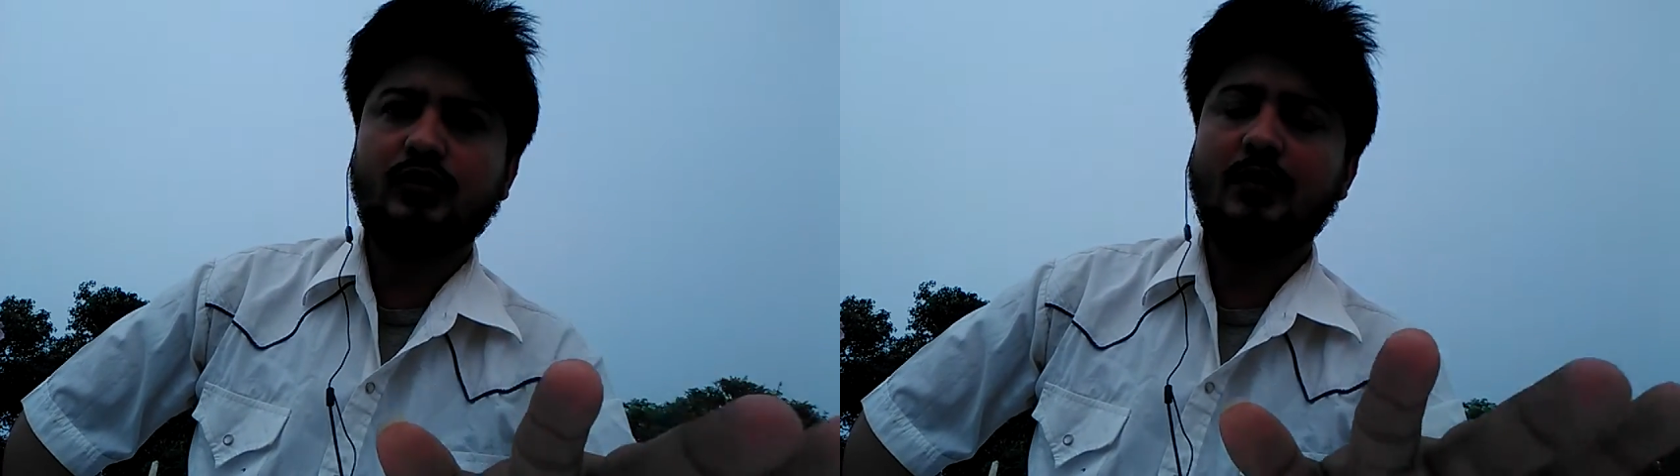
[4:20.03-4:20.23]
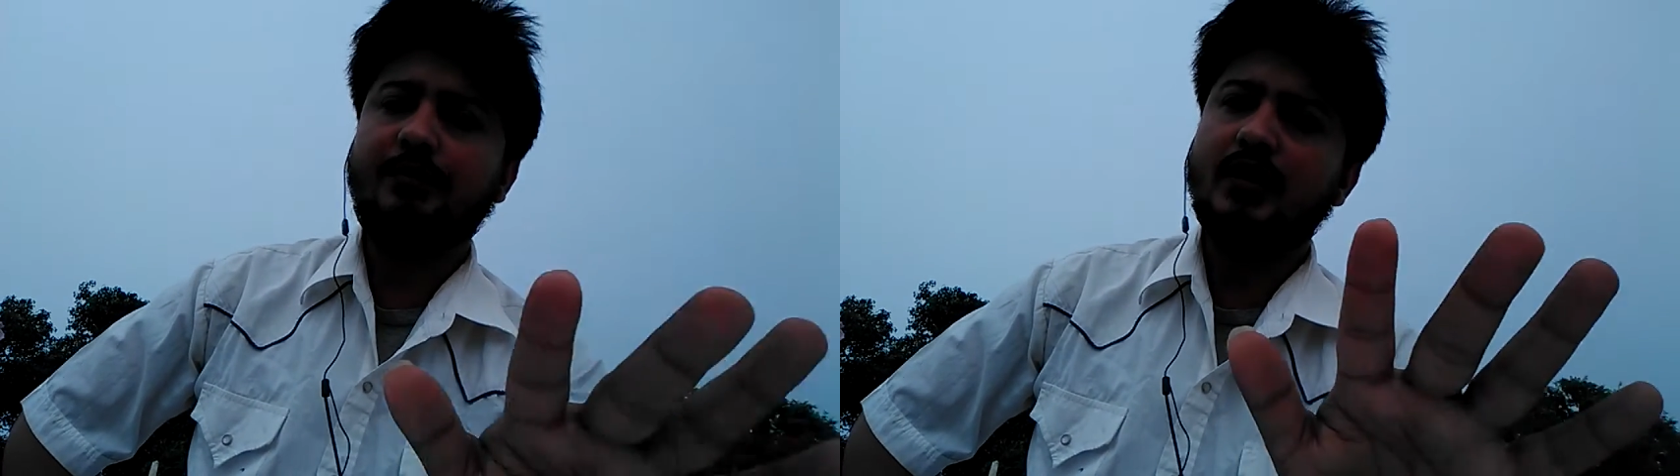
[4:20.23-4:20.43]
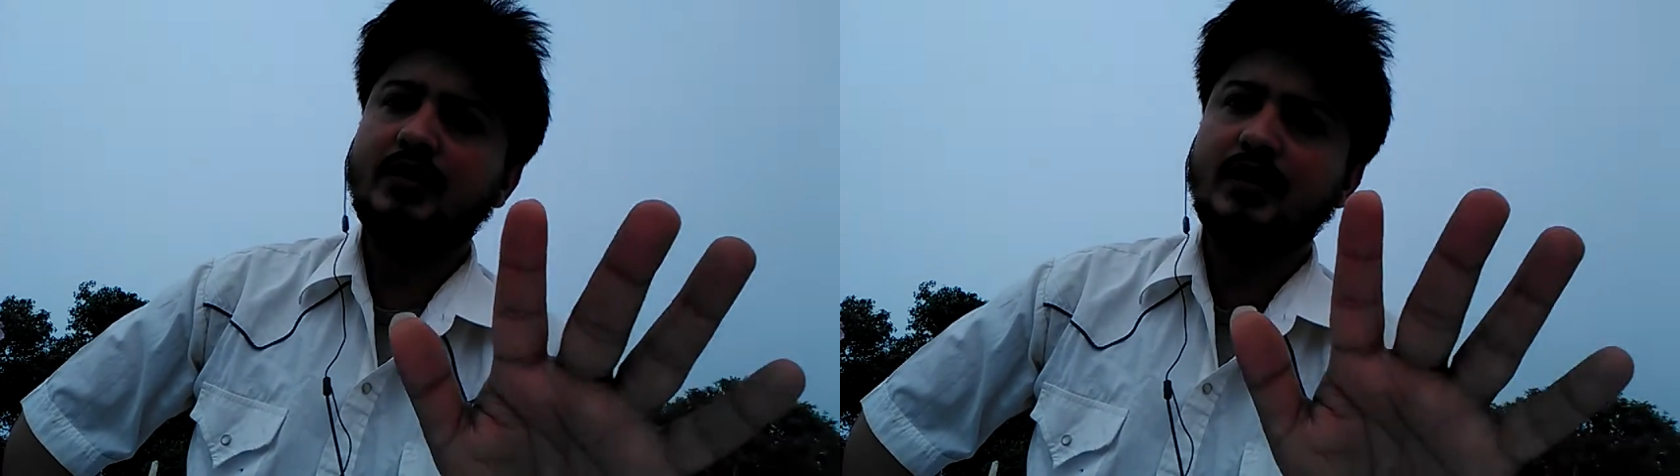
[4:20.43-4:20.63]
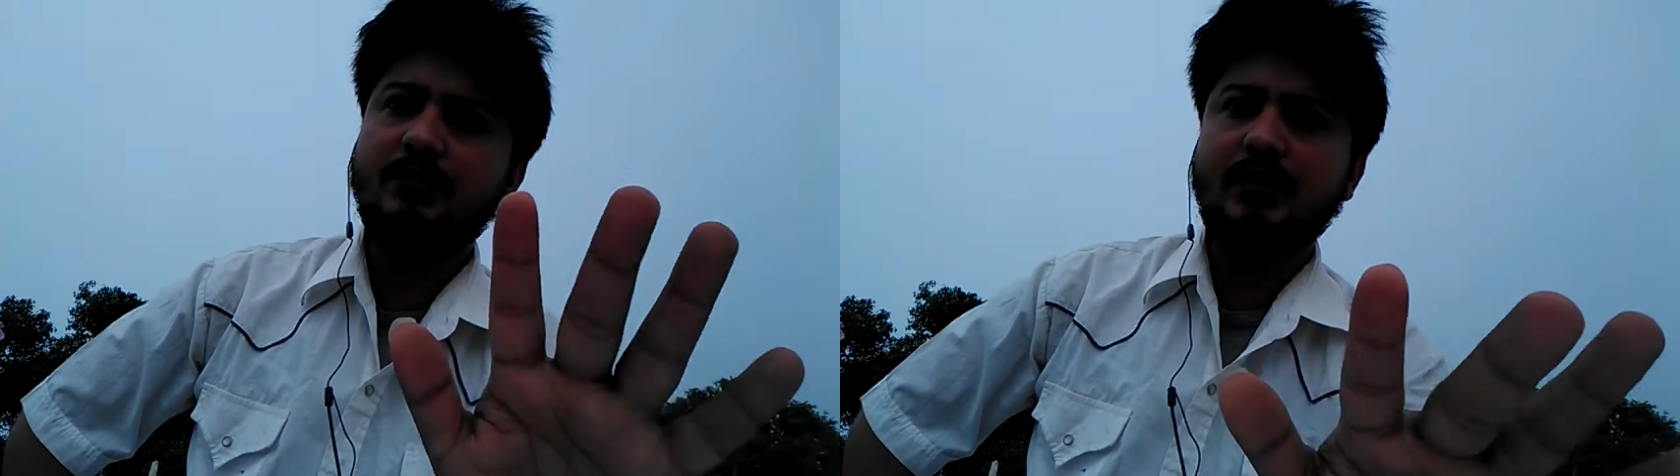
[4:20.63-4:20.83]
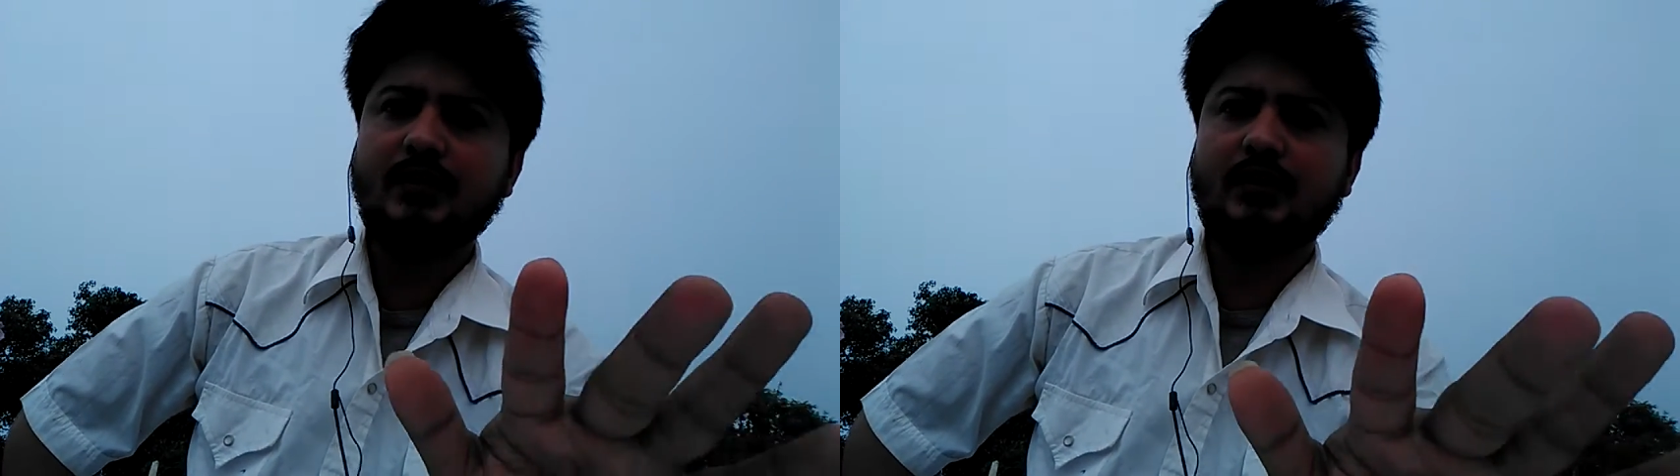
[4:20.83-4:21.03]
थे हम पहले से ही
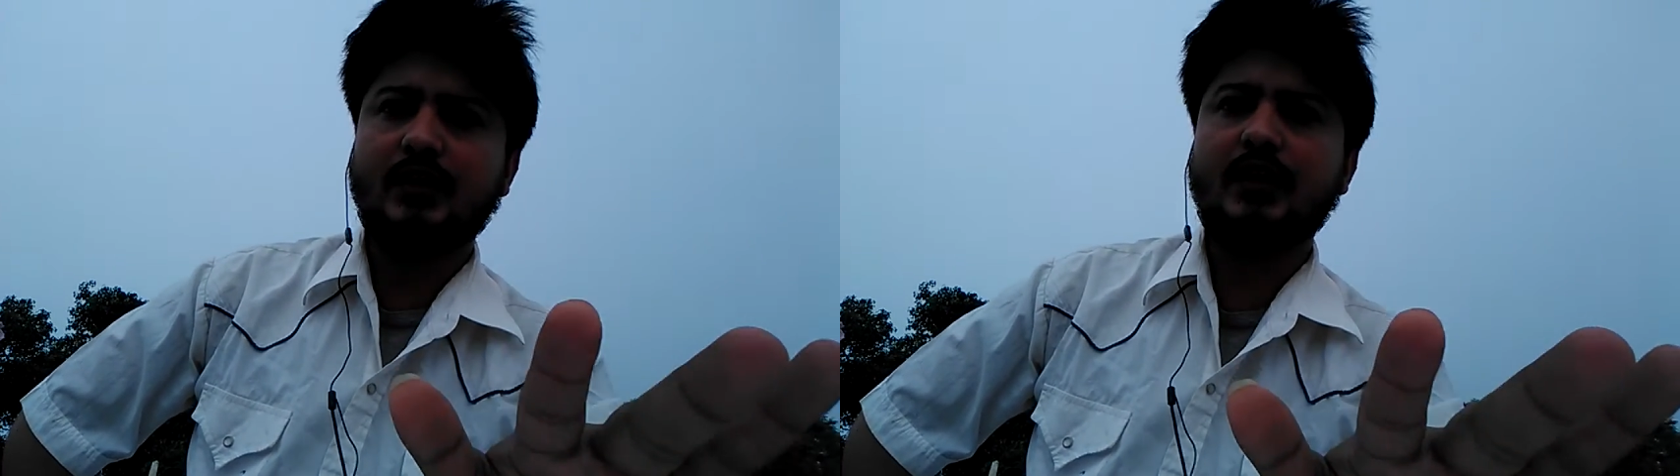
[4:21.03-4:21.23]
विकसित थे